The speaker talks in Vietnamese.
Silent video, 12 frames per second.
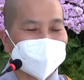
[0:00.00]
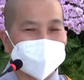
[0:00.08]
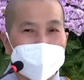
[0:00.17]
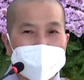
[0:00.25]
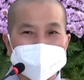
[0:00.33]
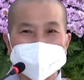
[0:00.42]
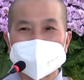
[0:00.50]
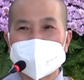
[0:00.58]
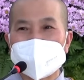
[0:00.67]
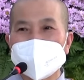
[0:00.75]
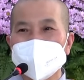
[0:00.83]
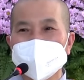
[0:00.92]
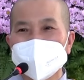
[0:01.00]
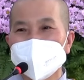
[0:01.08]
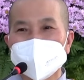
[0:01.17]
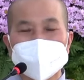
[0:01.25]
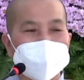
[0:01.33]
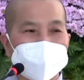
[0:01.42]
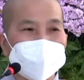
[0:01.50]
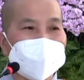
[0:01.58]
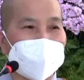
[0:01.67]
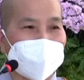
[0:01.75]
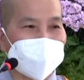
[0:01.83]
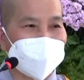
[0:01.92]
toát ra liễu
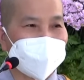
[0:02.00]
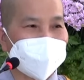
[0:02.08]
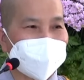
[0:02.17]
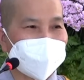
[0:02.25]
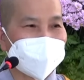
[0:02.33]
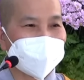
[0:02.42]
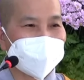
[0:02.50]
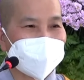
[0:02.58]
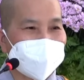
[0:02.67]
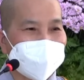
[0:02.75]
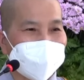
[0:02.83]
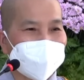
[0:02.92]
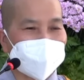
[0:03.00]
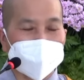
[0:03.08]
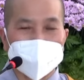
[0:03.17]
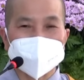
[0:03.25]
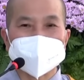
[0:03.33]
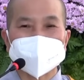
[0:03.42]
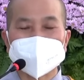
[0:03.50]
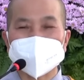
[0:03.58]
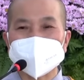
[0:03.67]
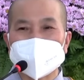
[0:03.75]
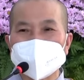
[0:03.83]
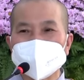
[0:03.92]
ngộ, ngộ được
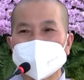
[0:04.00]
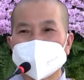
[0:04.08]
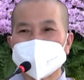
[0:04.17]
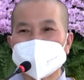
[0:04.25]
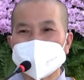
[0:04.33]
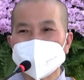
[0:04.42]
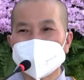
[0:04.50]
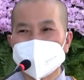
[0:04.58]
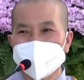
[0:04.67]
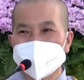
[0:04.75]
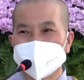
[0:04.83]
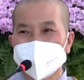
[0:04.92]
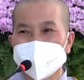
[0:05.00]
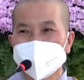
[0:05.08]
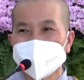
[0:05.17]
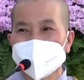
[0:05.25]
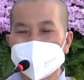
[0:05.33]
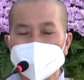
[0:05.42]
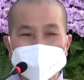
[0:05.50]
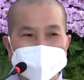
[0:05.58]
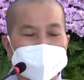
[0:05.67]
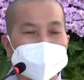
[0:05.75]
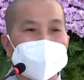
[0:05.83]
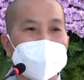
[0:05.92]
tự tâm tự tánh của mình. Mà lúc
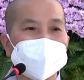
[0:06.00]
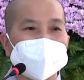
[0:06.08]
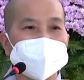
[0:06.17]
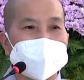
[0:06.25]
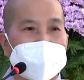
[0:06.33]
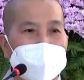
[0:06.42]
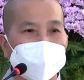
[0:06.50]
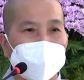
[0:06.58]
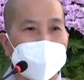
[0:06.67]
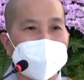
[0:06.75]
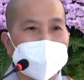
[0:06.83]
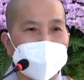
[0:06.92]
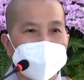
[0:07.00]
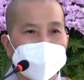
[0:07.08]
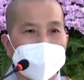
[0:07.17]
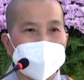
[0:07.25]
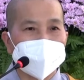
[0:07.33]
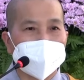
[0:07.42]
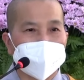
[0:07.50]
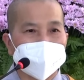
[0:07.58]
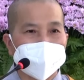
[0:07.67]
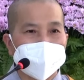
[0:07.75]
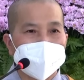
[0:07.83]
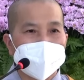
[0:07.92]
này có sự hạ thủ công phu
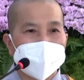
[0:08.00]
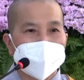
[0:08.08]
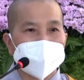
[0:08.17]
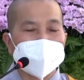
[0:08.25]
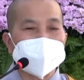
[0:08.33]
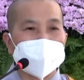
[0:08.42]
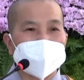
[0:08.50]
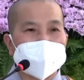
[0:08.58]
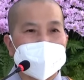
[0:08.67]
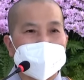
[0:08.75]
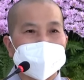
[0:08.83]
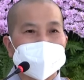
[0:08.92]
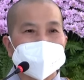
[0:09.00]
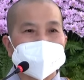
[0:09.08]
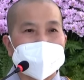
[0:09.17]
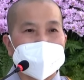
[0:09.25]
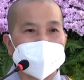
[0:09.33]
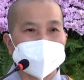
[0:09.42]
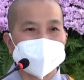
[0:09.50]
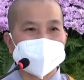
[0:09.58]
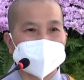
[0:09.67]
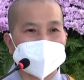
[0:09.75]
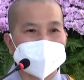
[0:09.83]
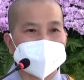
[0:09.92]
rồi mới gọi là đại
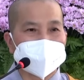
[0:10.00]
triệt